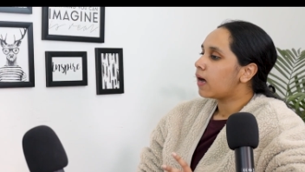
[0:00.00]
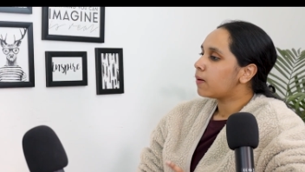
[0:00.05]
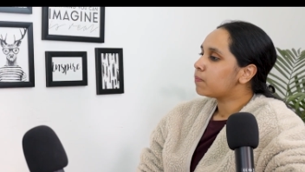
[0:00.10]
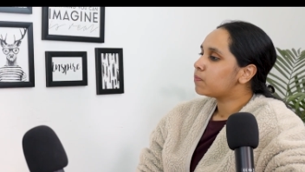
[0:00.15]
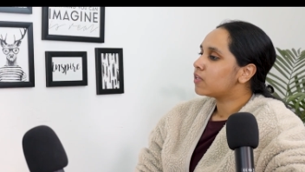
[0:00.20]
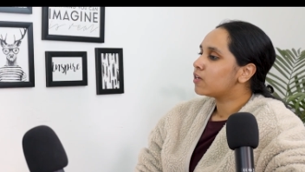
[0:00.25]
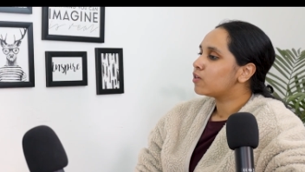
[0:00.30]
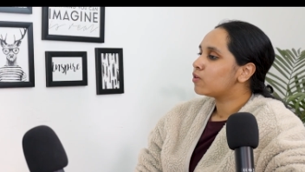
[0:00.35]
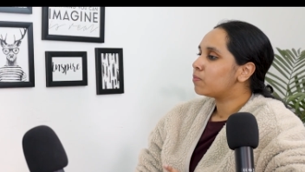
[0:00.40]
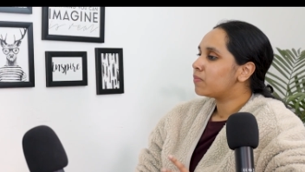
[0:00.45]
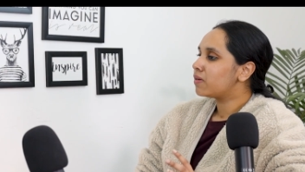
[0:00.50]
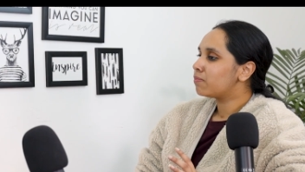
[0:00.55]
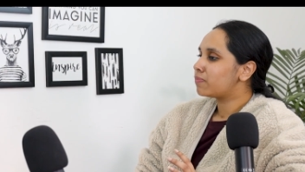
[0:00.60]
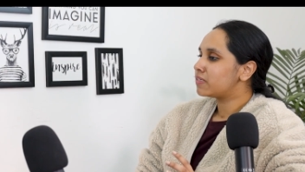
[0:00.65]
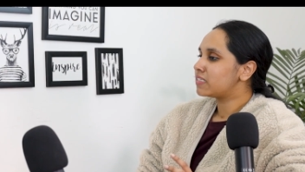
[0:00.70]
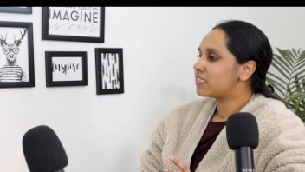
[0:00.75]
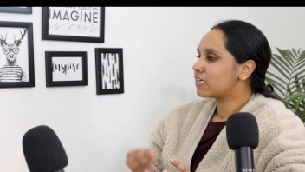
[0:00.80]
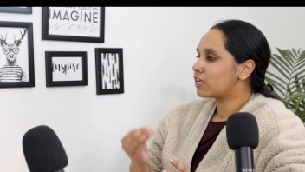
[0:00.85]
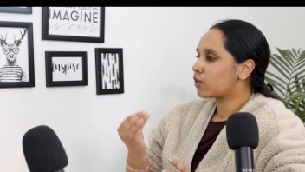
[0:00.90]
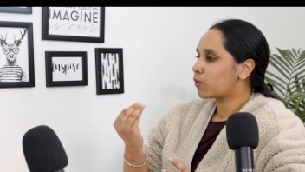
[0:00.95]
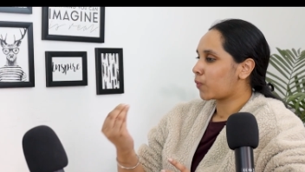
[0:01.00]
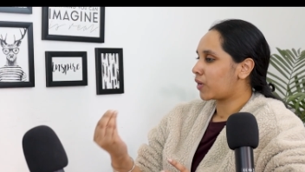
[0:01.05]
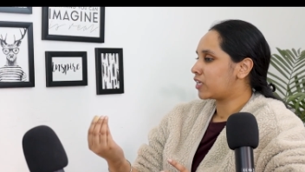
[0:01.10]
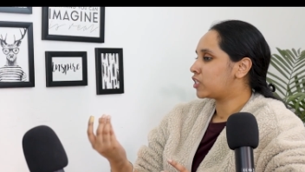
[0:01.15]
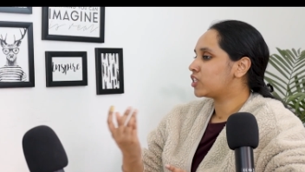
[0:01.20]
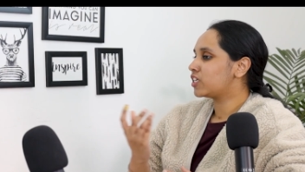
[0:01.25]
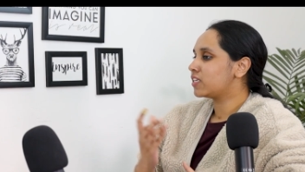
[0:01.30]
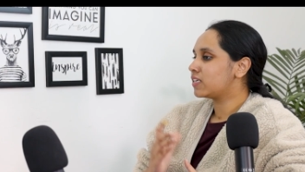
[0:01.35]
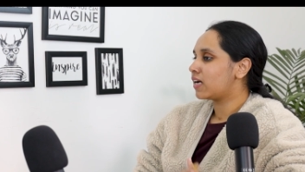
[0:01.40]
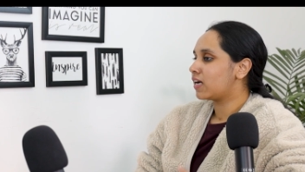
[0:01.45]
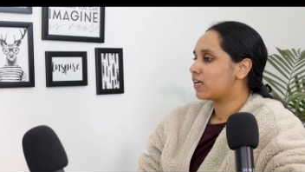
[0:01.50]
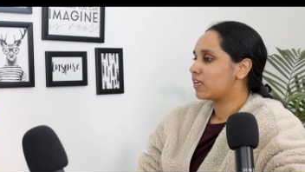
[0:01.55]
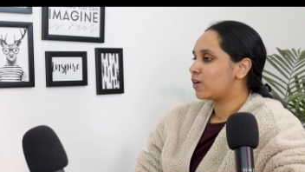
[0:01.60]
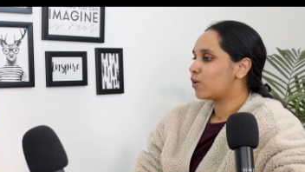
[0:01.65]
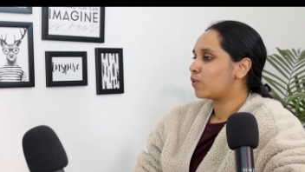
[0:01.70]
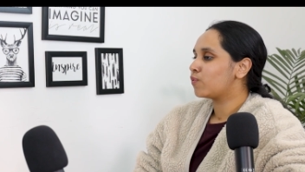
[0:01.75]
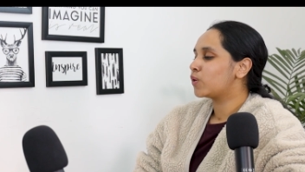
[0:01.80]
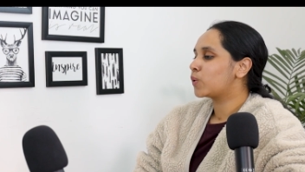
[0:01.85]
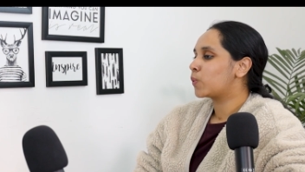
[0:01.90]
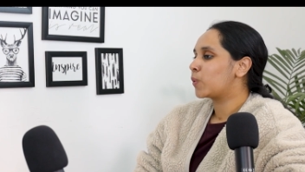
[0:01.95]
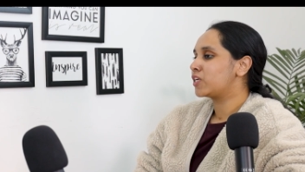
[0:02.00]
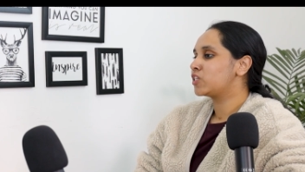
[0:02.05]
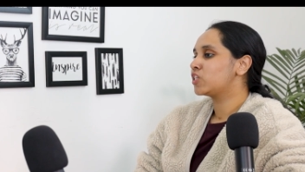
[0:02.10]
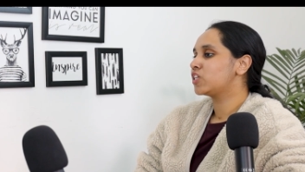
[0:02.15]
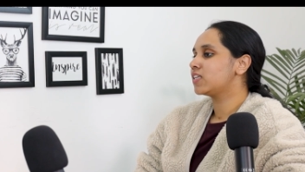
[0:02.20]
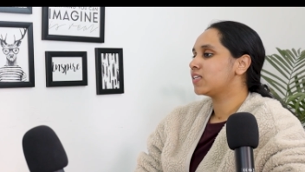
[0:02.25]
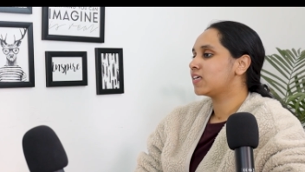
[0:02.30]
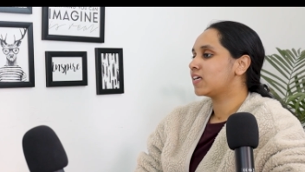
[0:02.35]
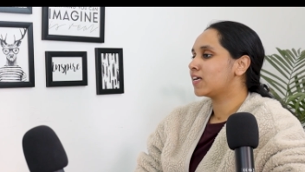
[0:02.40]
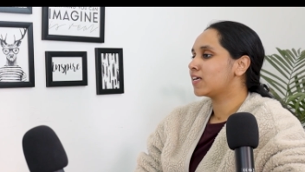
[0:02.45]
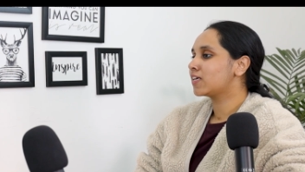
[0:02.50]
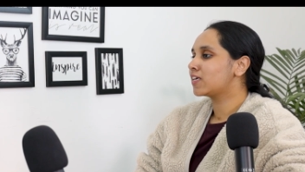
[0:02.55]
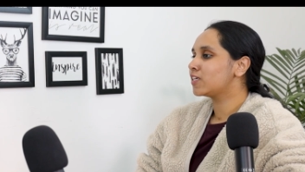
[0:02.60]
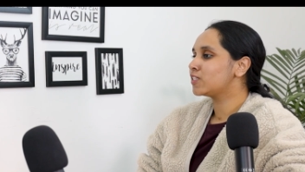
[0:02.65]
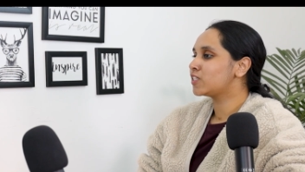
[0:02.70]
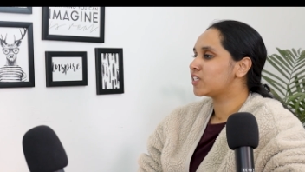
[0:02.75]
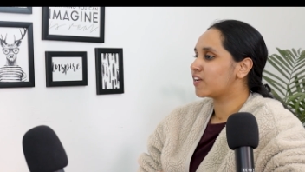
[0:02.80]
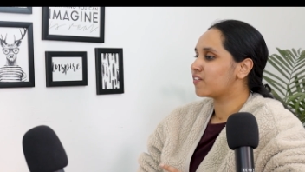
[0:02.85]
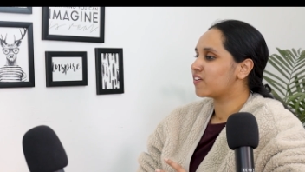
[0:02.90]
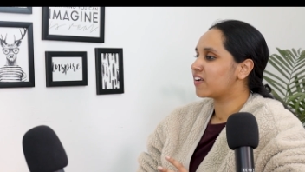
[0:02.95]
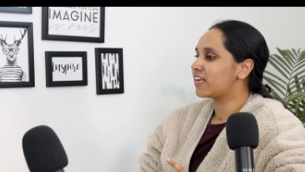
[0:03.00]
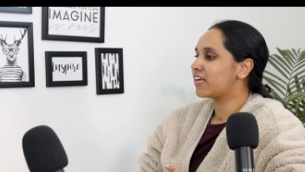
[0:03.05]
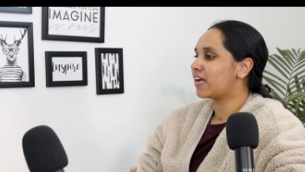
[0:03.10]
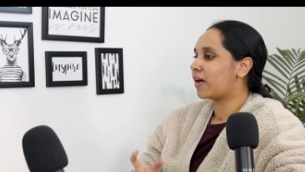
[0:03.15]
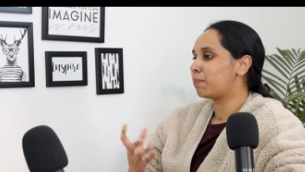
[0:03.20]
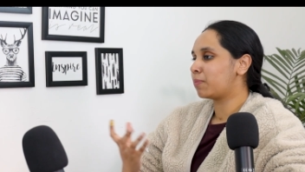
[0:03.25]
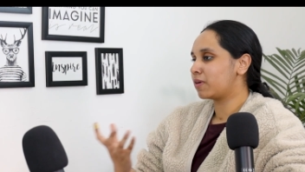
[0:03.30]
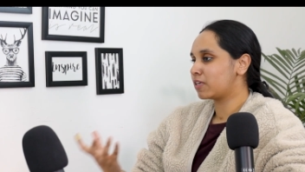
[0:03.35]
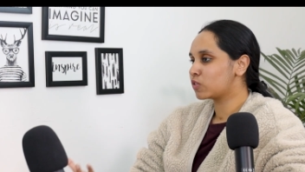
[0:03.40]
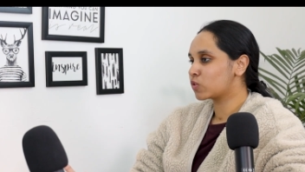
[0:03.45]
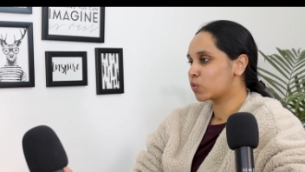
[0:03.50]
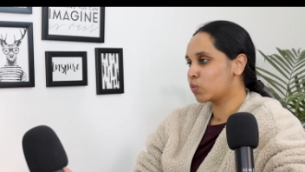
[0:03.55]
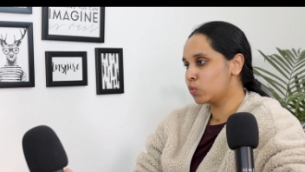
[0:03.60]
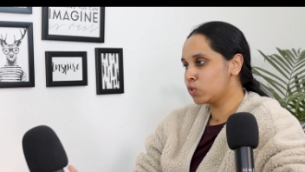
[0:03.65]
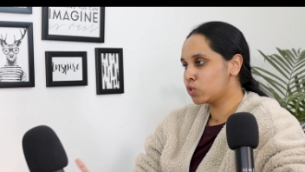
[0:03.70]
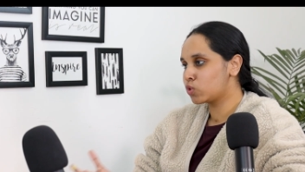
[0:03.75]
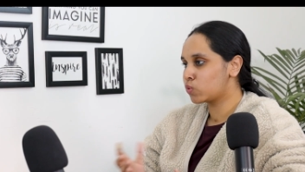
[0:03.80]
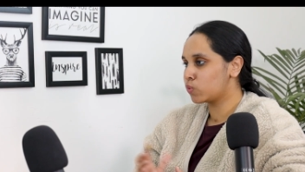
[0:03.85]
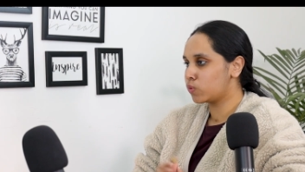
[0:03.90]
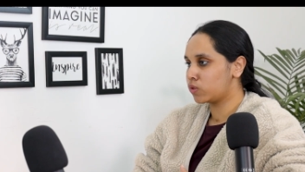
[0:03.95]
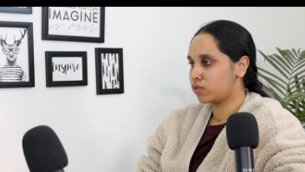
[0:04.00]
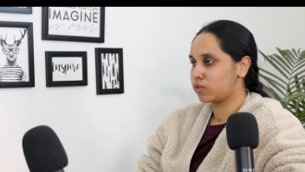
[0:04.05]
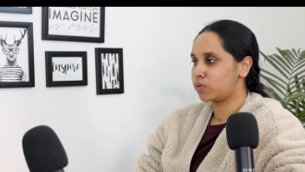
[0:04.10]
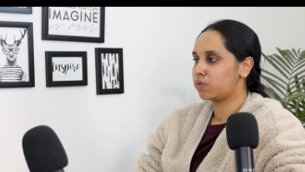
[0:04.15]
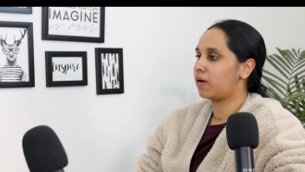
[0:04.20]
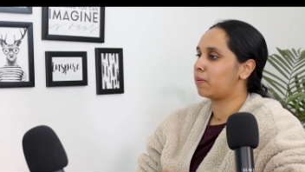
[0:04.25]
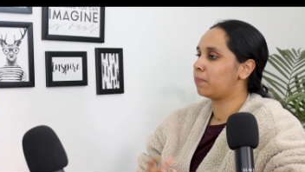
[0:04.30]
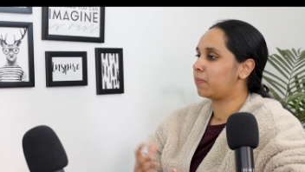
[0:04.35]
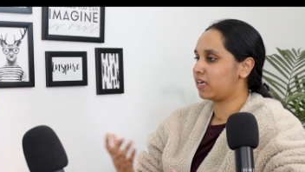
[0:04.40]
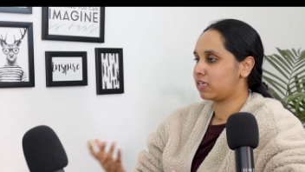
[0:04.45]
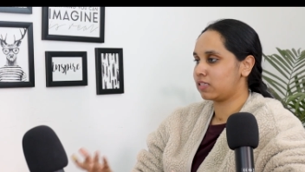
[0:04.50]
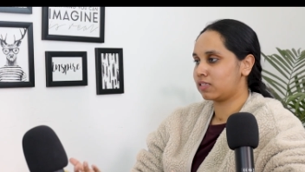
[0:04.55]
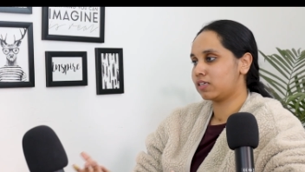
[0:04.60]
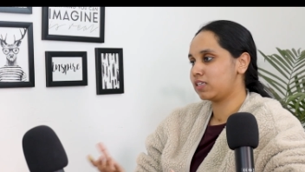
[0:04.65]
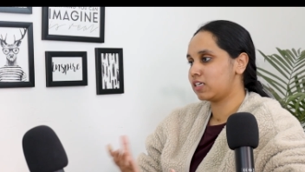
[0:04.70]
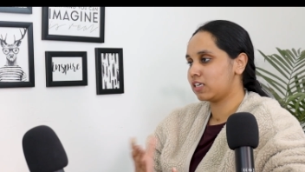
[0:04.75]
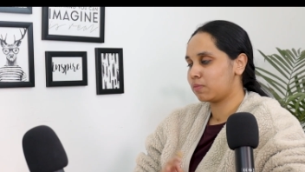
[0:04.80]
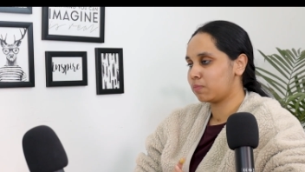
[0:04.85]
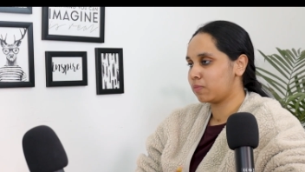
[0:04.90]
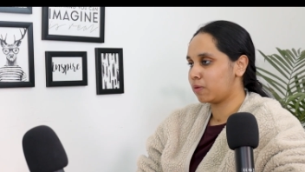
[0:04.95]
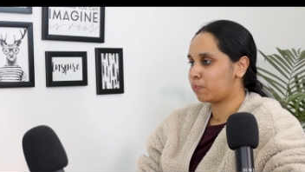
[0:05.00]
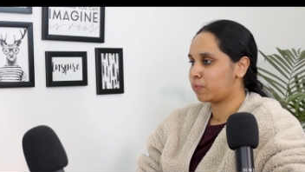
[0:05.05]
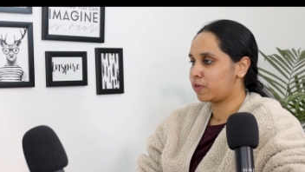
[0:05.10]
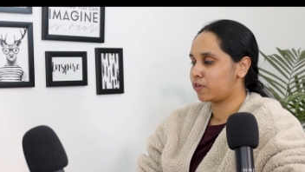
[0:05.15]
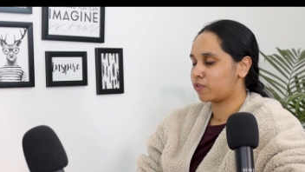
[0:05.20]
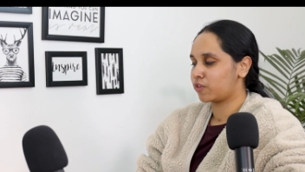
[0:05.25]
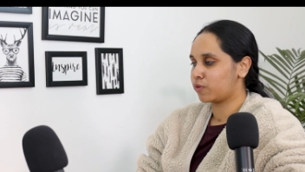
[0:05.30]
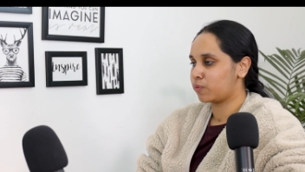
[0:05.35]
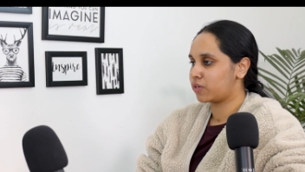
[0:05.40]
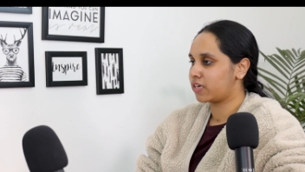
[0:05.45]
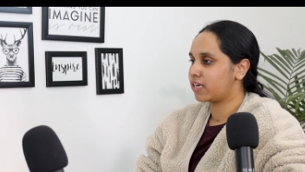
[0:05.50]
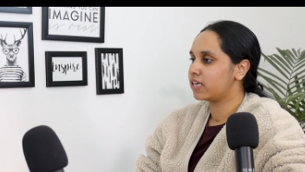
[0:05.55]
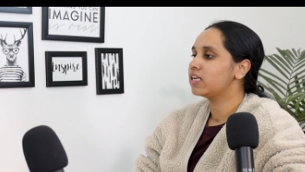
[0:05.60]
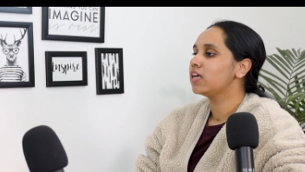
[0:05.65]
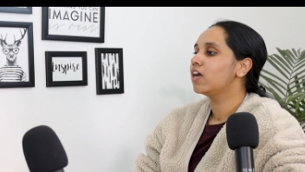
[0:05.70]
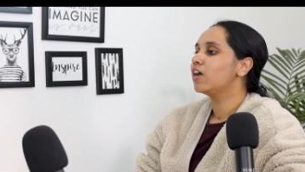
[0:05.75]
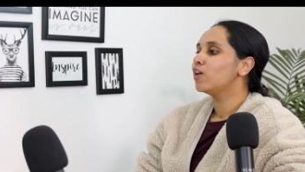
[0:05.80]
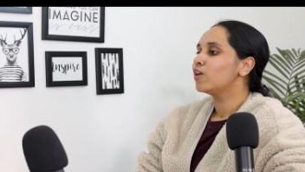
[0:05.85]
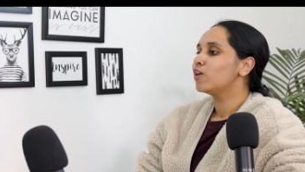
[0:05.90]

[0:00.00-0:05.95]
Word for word: अब तरुण मेरे पास एक क्वेश्चन आ रहा है वो क्वेश्चन ये है कि जनरली आप एक स्कूल स्टूडेंट हो आप एट्थ ग्रेड में पढ़ रहे हो राइट